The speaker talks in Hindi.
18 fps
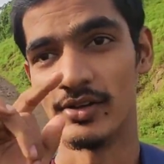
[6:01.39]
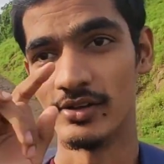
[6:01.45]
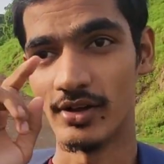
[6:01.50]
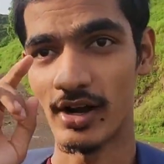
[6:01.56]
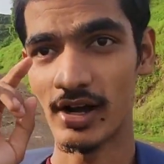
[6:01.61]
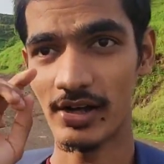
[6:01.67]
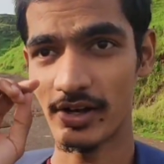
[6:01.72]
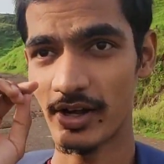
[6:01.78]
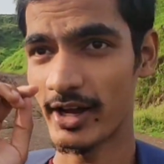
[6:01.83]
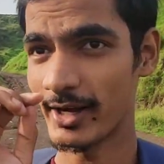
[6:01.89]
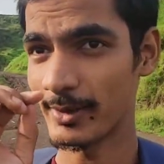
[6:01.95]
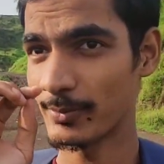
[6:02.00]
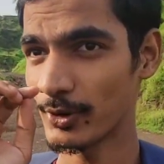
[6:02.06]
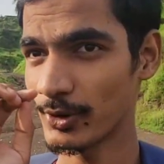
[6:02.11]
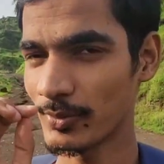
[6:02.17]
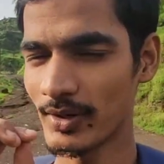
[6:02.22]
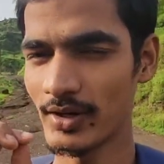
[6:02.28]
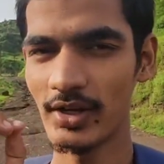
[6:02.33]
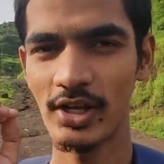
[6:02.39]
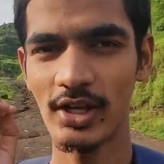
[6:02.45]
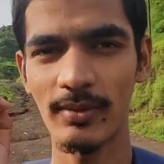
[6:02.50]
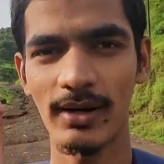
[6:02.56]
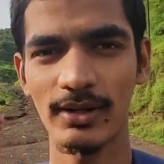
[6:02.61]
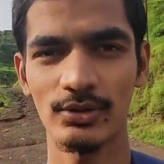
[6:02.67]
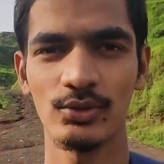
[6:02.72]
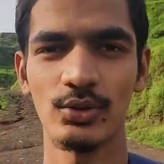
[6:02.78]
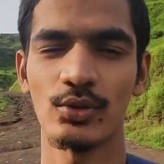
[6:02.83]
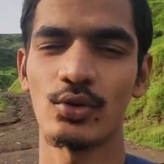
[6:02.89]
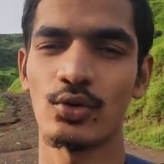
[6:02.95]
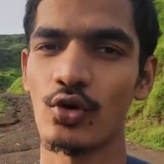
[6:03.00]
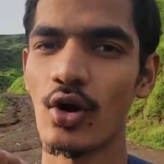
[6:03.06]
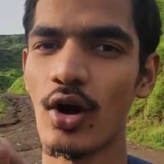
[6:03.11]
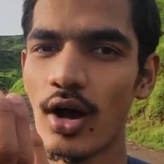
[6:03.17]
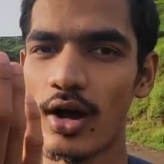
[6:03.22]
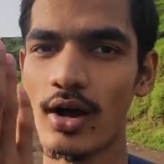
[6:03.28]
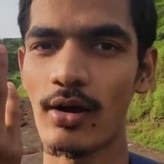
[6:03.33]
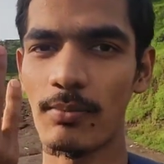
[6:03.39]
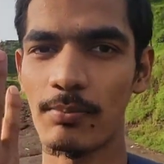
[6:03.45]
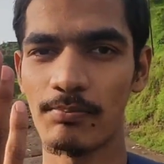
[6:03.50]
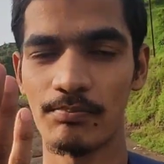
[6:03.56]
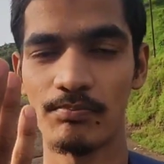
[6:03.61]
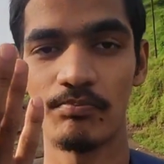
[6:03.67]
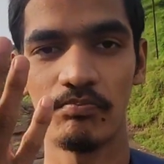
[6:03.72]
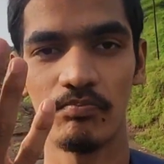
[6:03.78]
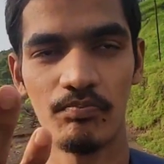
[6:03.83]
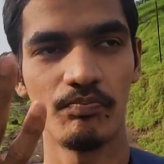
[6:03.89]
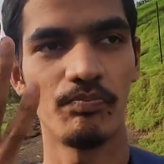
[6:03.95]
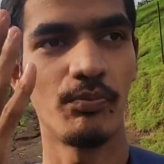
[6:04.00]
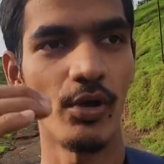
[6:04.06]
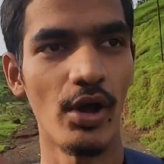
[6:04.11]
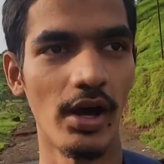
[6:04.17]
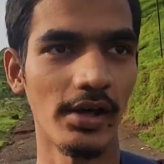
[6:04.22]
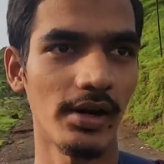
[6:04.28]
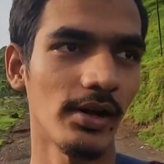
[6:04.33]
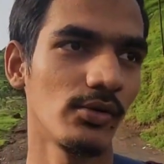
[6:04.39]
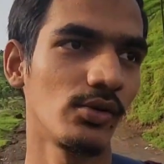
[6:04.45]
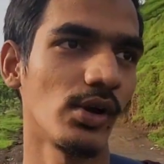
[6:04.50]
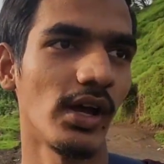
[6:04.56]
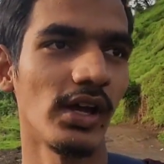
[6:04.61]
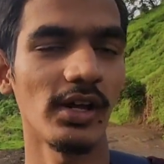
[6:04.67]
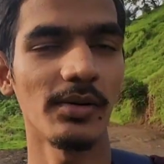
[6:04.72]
यार एयरपोर्ट बनने के बाद तो क्या प्यारा व्यू